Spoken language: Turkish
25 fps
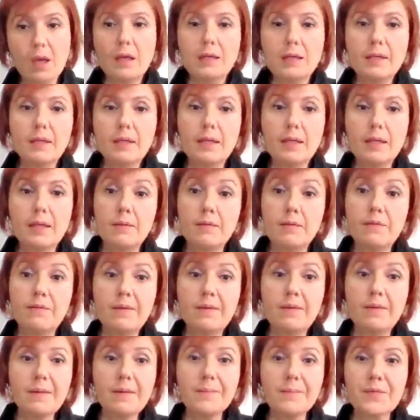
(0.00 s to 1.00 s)
Evet.
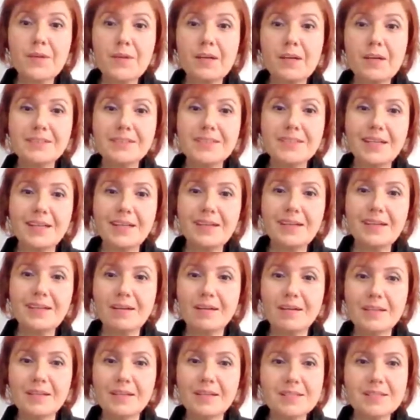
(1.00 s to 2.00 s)
ve hani derler
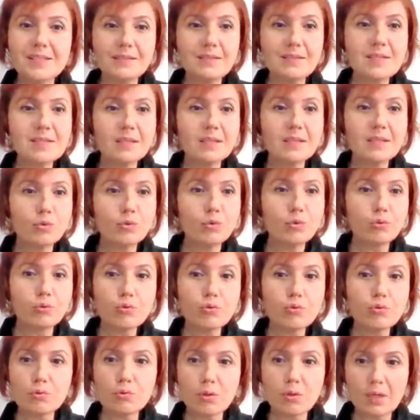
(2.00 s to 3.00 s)
ya insan insanın
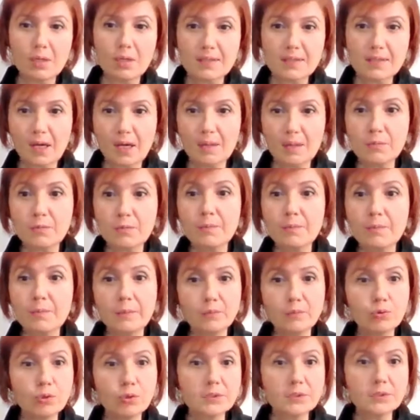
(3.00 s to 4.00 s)
kuyusunu kazar mı?
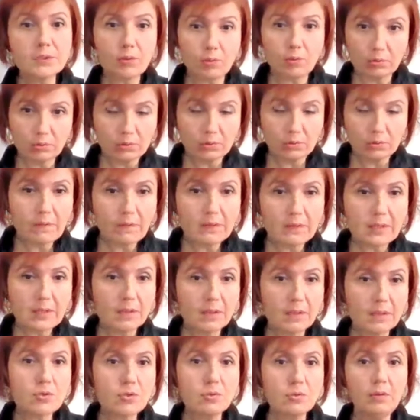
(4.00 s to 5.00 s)
Ben burada gördüm evet
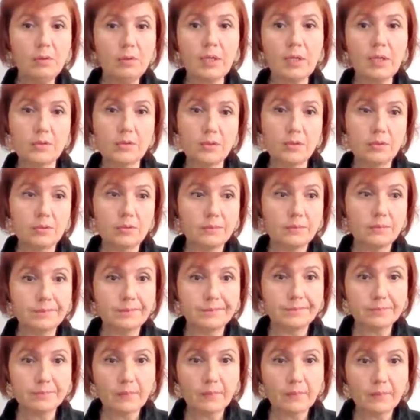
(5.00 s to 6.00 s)
kazıyorlar.
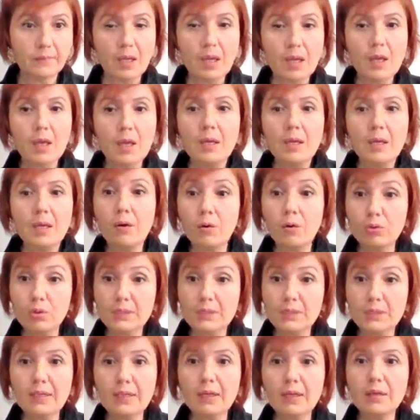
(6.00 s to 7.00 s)

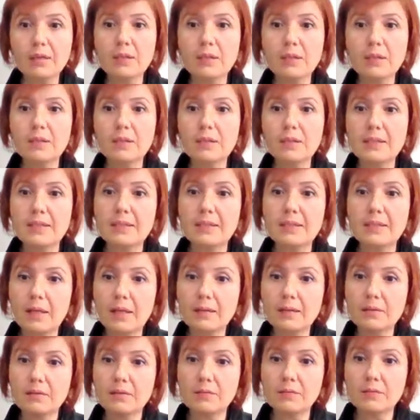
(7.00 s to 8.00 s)
Orada e,
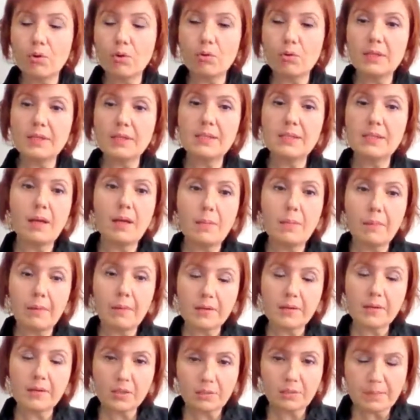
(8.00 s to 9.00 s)
giren e, göle giren
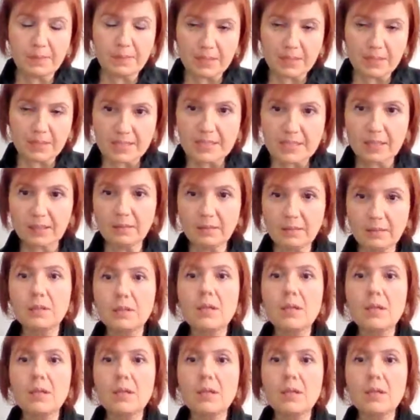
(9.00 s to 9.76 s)
başka bir insan